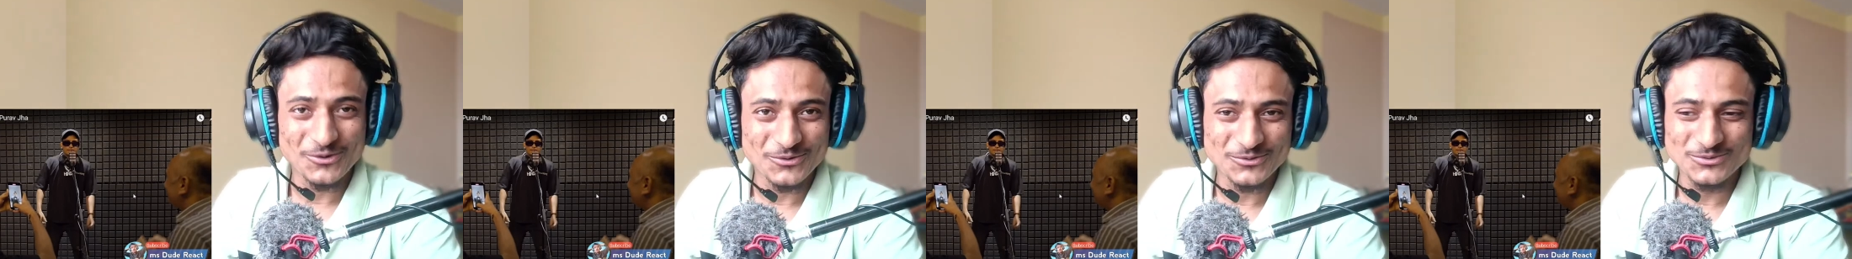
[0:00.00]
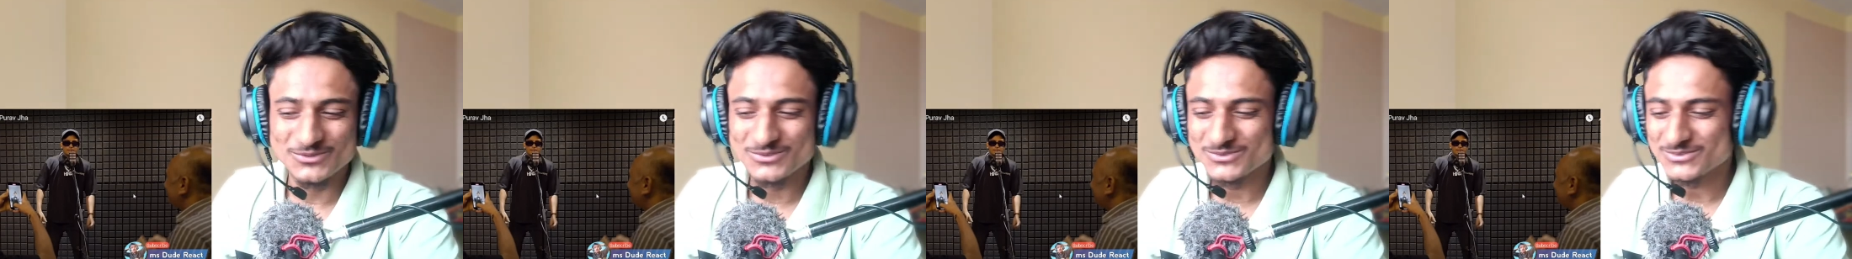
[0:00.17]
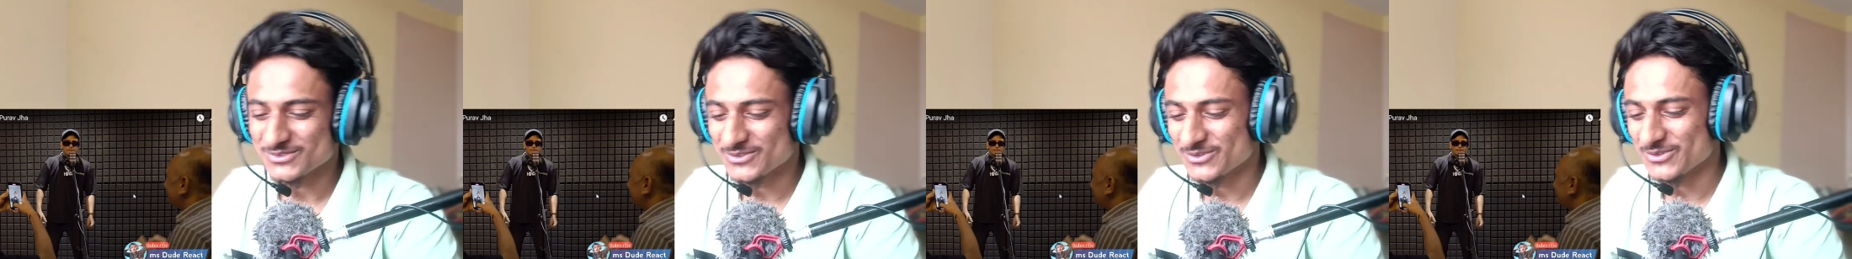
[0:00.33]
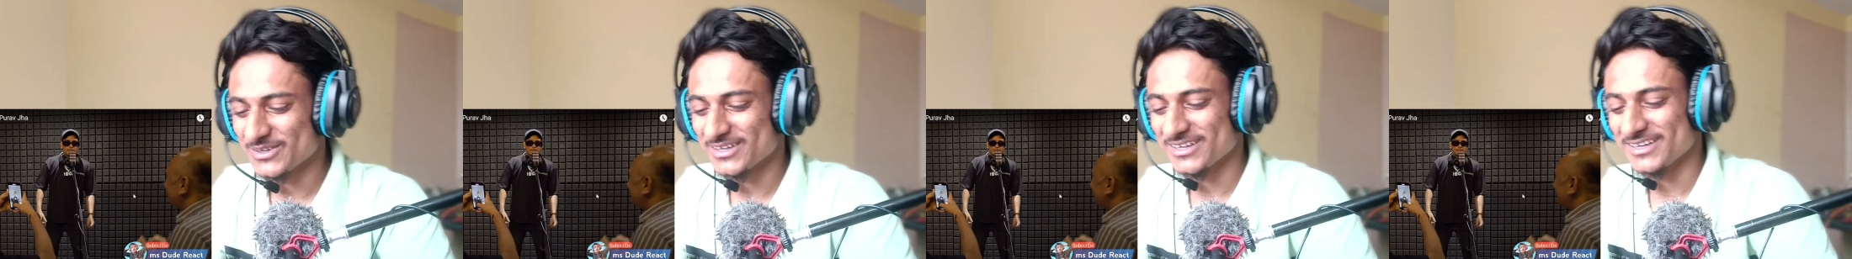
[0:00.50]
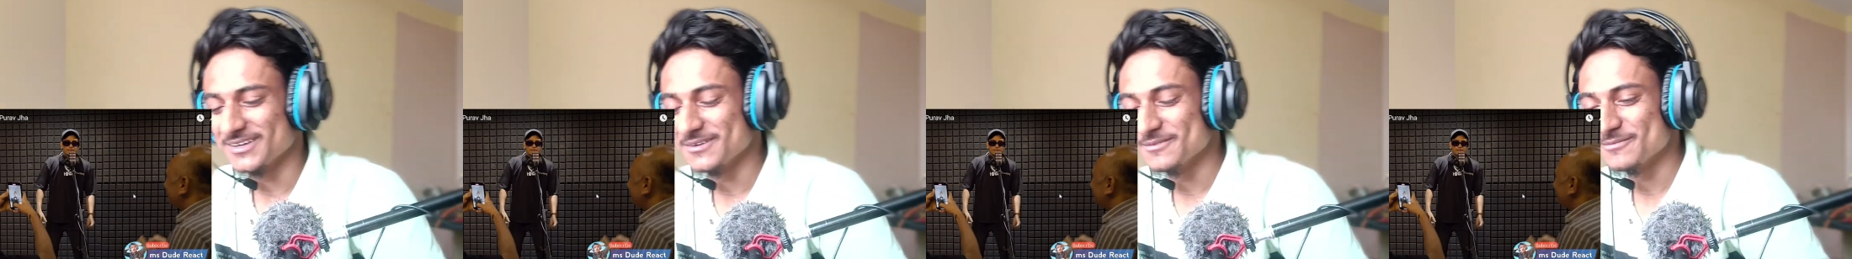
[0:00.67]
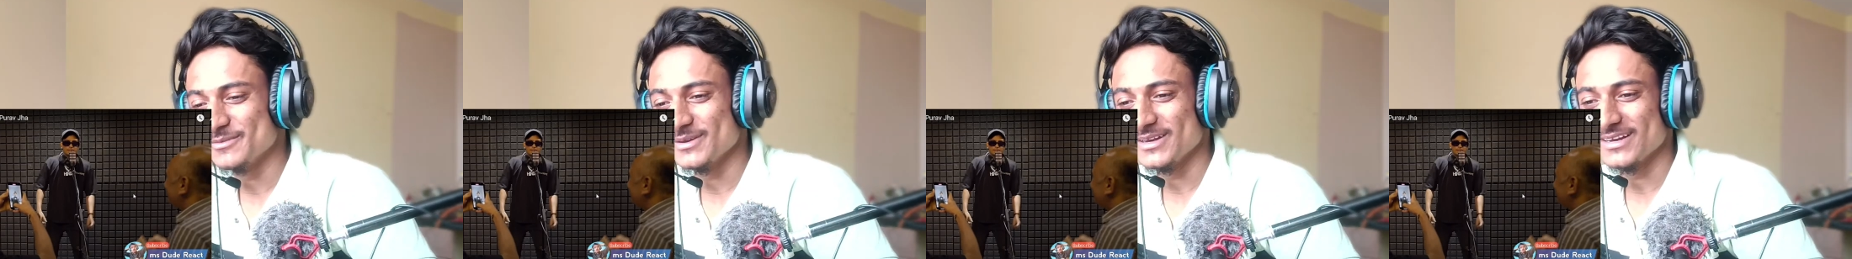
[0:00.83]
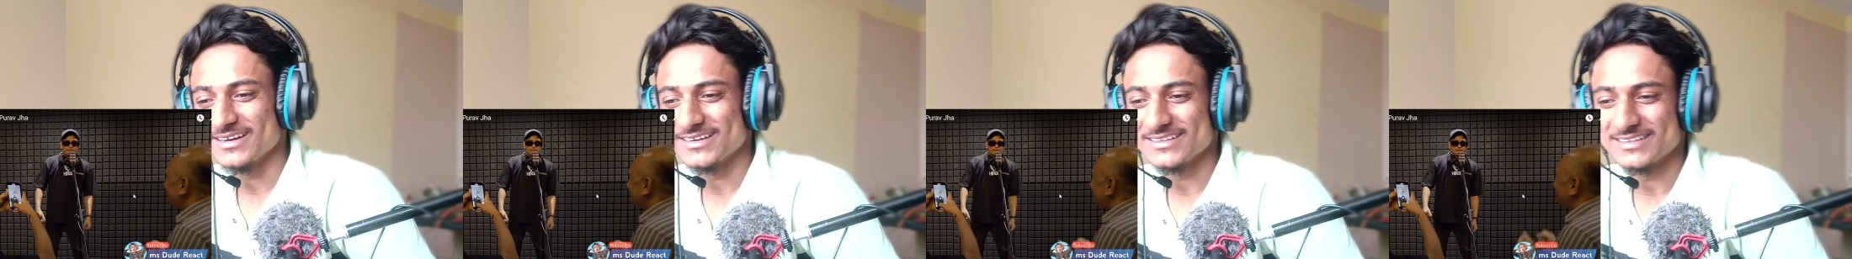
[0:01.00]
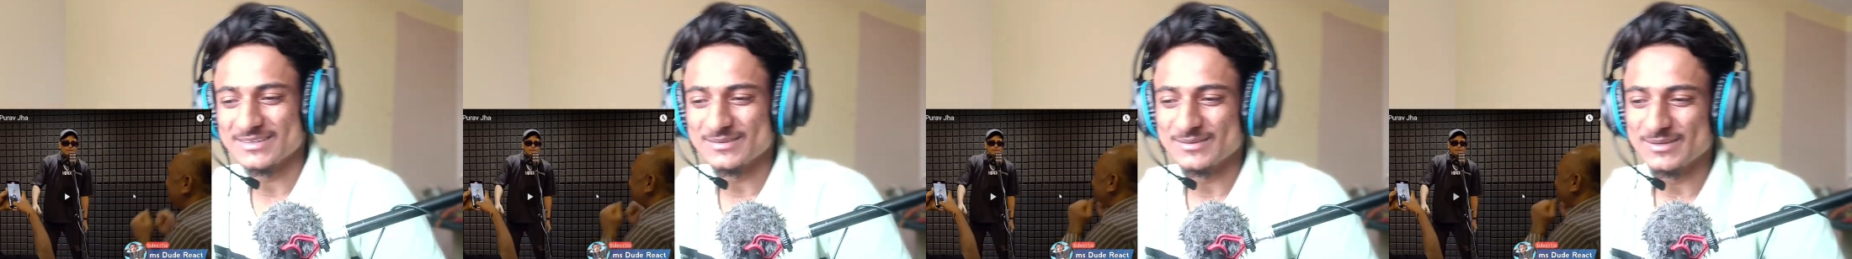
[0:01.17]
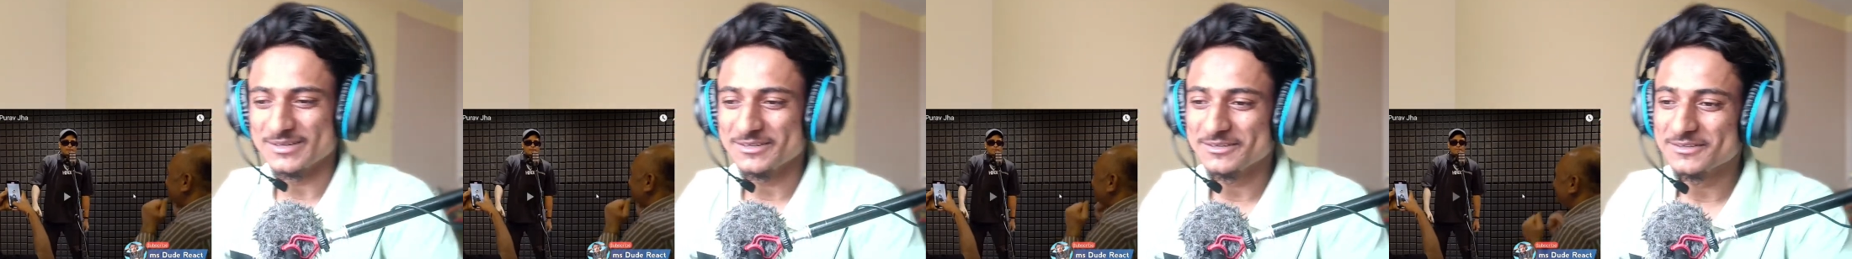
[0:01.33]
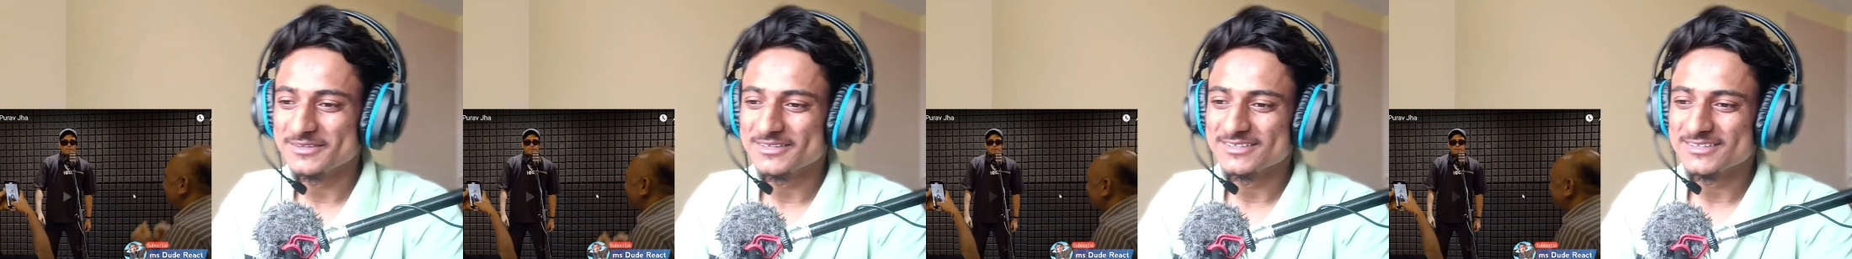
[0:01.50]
हाउस ओके प्ले करते भाई